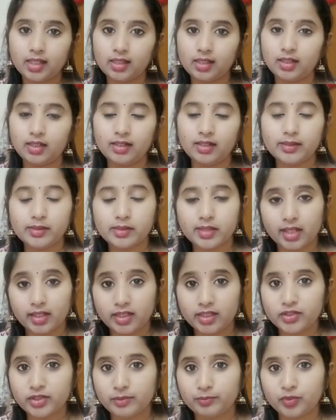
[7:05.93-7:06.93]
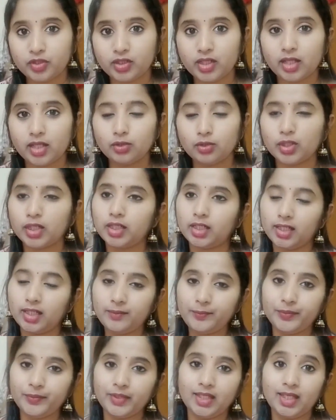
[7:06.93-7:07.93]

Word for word: ఇంగ్రీడియంట్స్ అన్నీ చెప్తున్నాను అంటే